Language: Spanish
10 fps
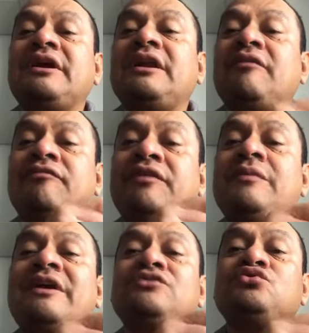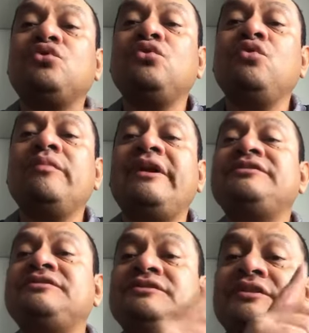la fibra soluble
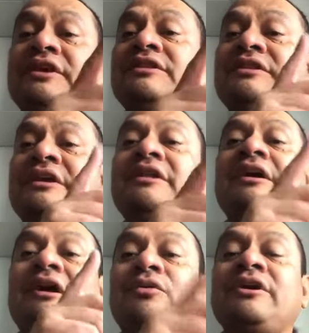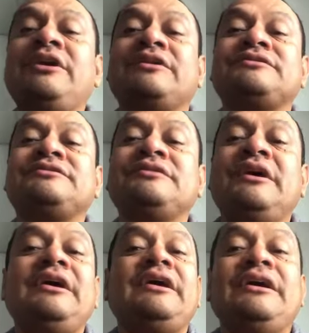sí tiene calorías
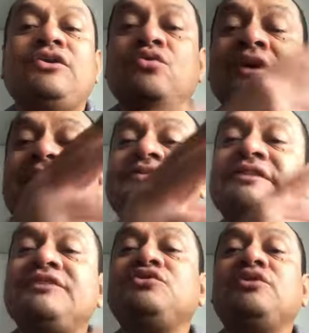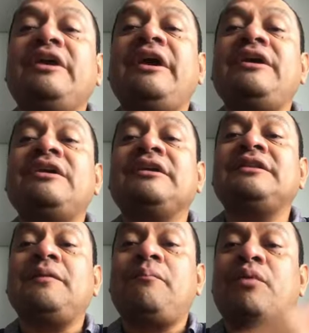y un exceso de ella
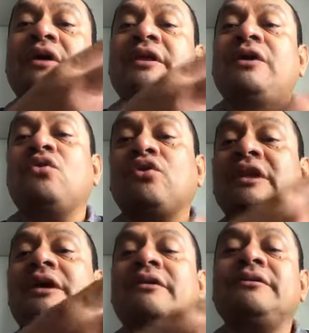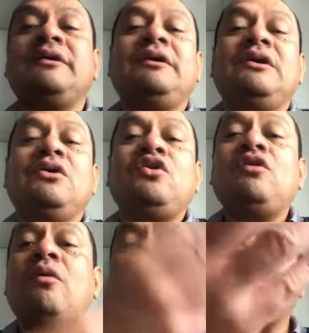te puede engordar
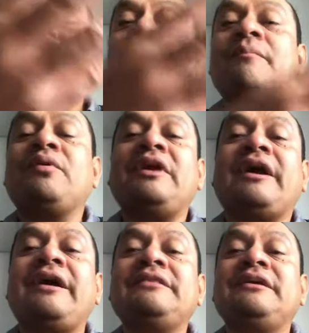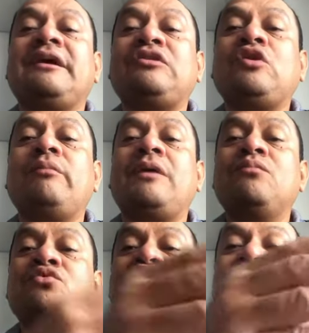como por ejemplo la gente que toma
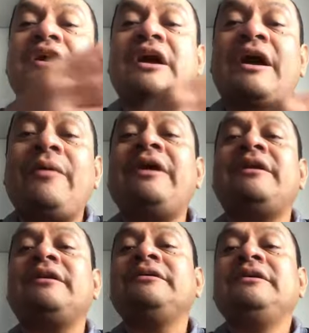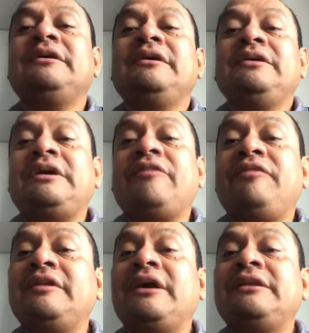mucha avena y al
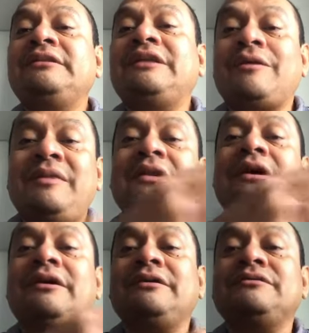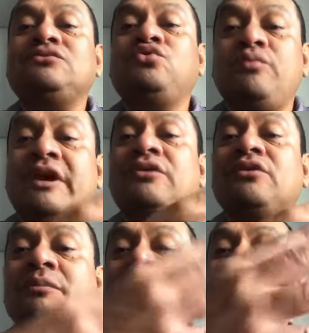final termina subiendo
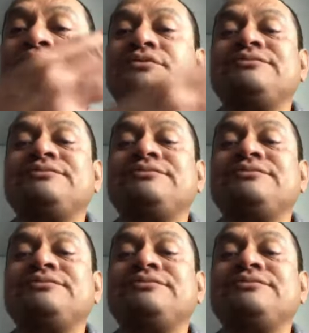de peso.